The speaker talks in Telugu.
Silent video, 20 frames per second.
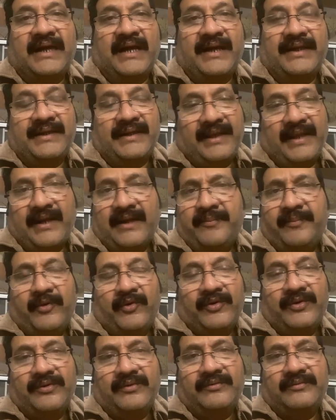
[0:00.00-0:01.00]
ఆయన
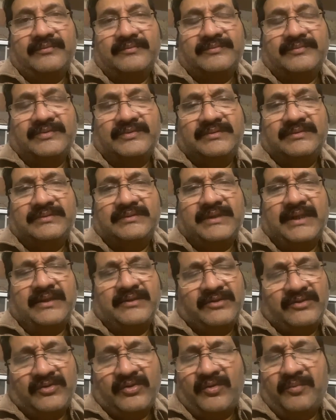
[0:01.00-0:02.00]
లేకపోవటం
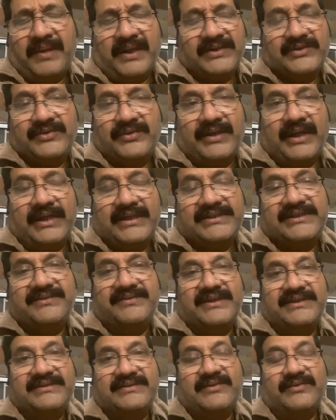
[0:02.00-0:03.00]
ఎంతో మనసు
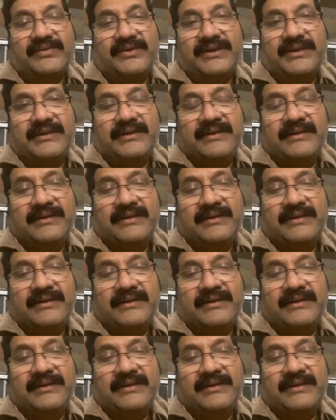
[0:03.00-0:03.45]
కలిసివేస్తుంది